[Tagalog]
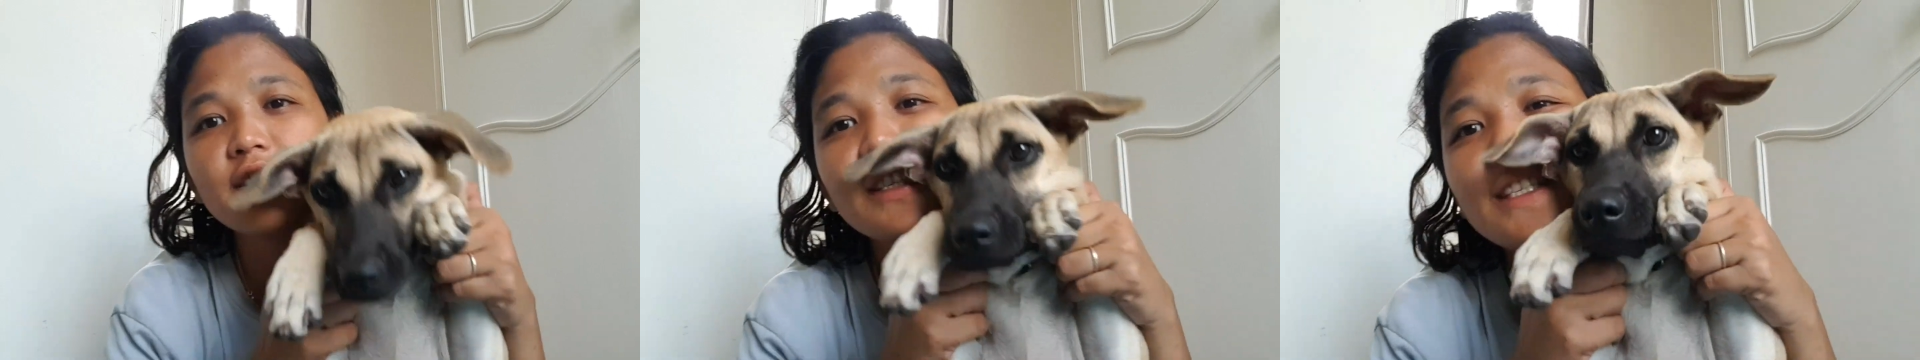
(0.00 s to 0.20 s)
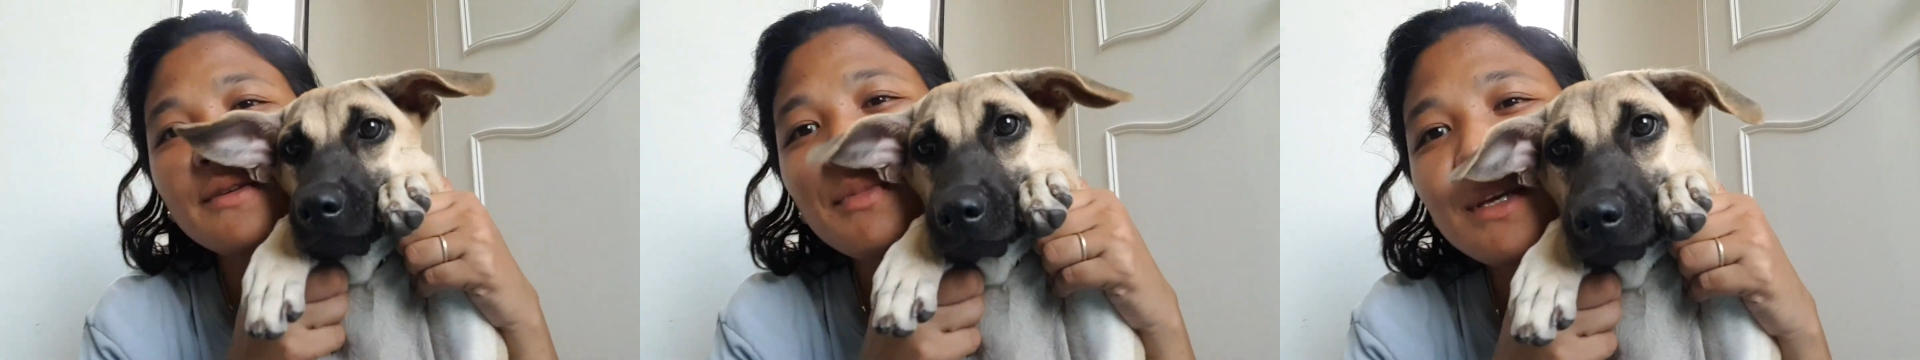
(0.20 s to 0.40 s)

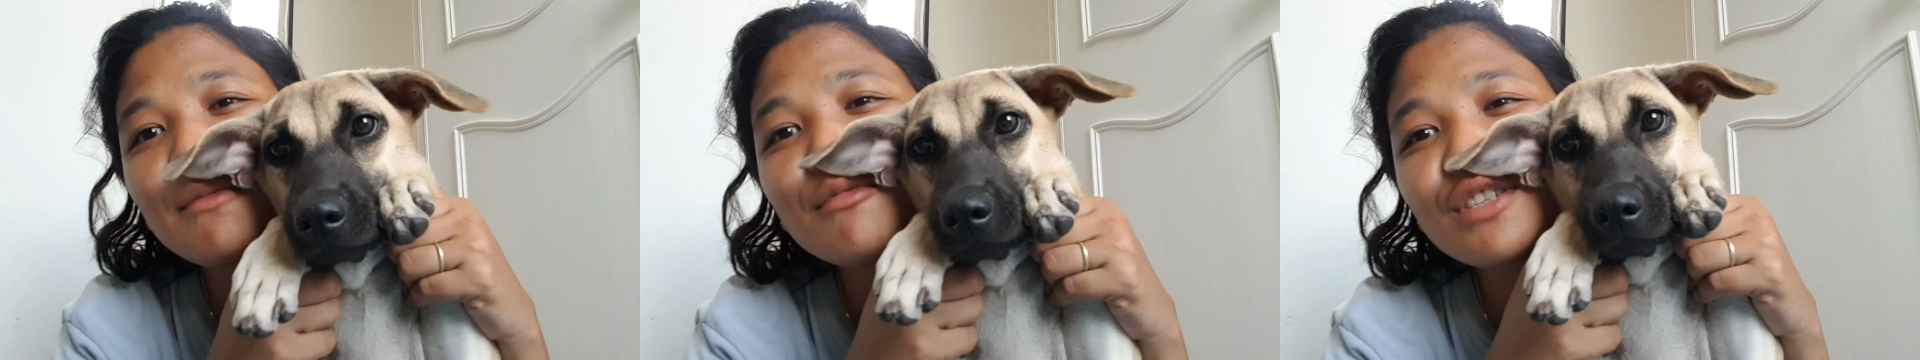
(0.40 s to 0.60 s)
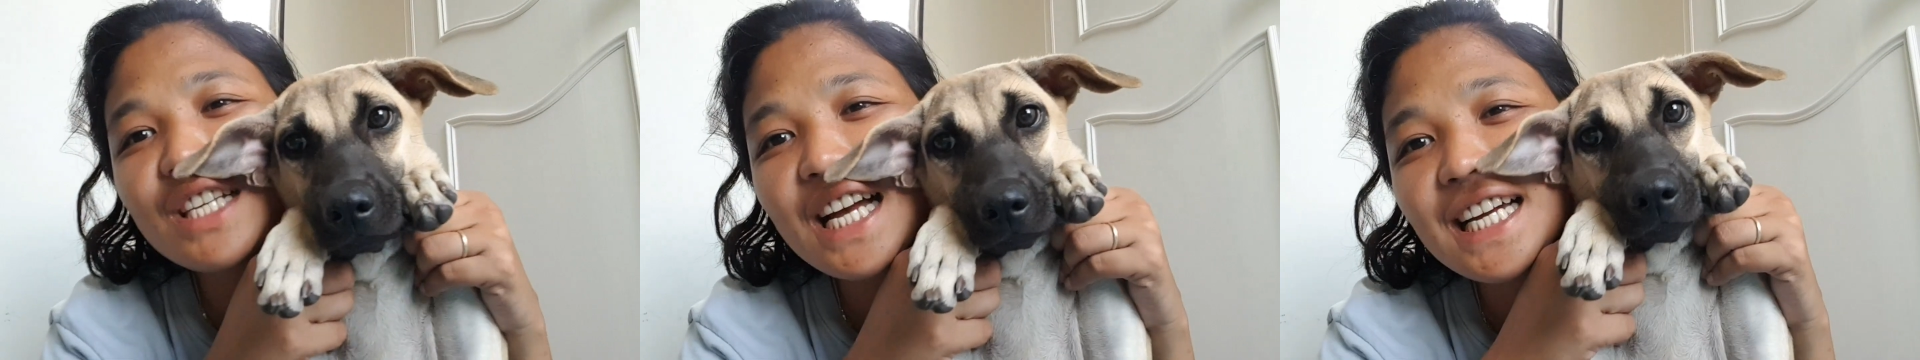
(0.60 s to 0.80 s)

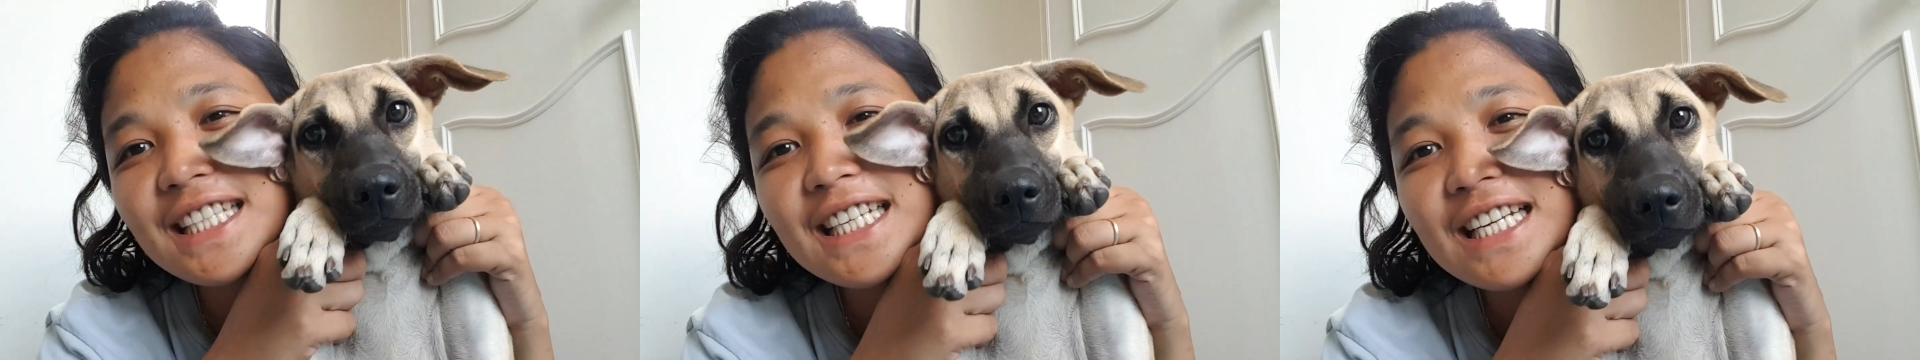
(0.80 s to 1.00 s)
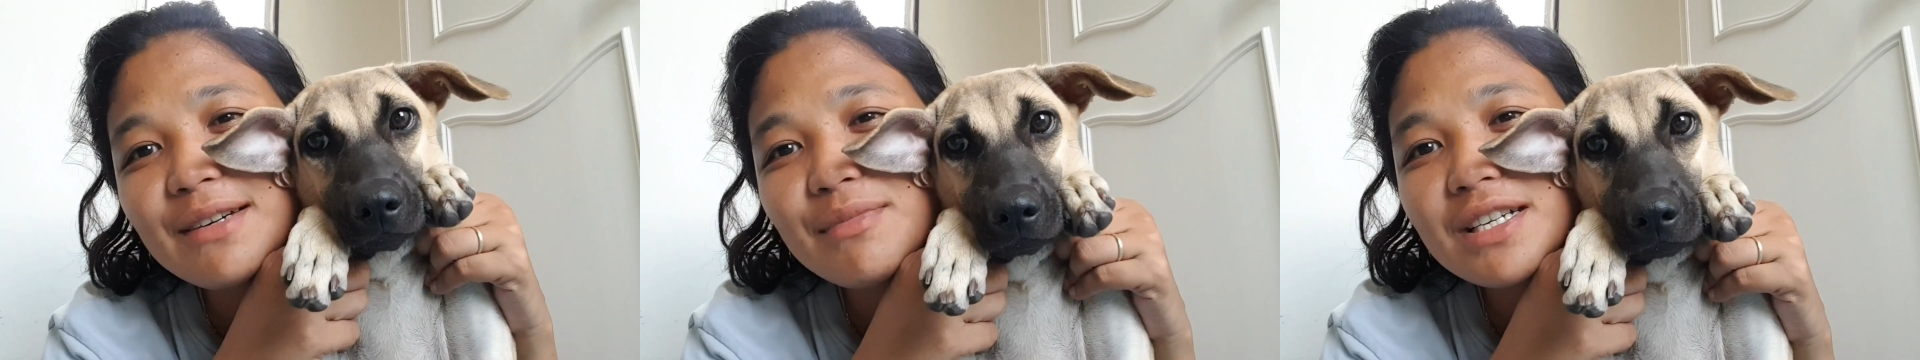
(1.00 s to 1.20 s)
Sabihin mo sa kanila